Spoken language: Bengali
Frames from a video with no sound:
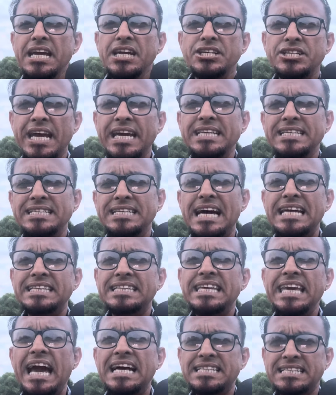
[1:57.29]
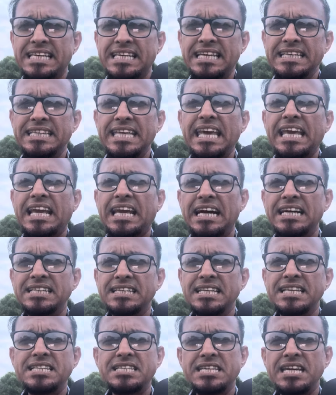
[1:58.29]
সেই জাতি আজকে দীক্ষার
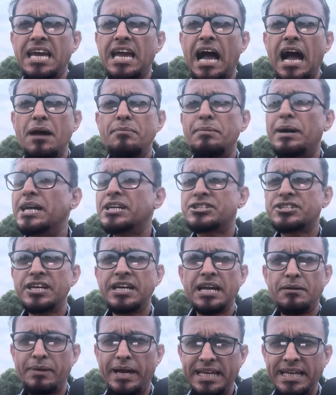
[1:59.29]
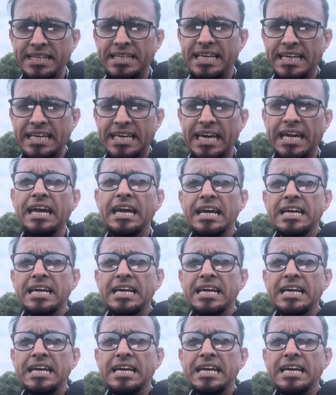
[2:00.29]
দিচ্ছে আমার সেনাবাহিনীকে